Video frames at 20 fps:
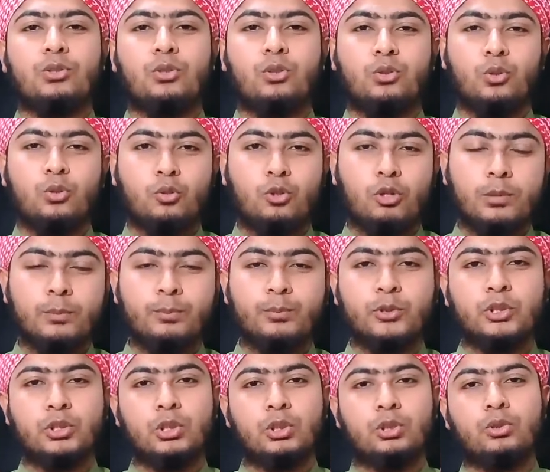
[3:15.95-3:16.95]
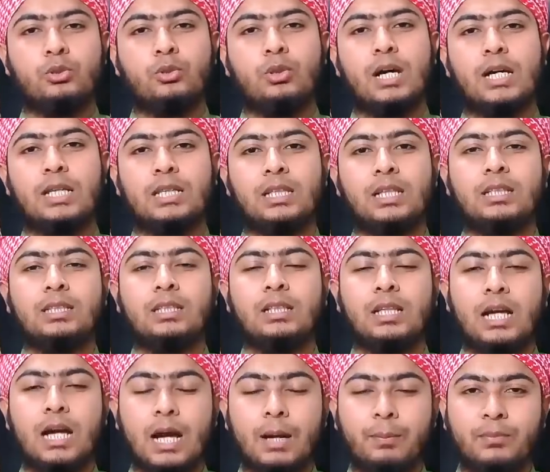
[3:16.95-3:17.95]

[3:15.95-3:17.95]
ততক্ষণ পর্যন্ত আল্লাহ তালা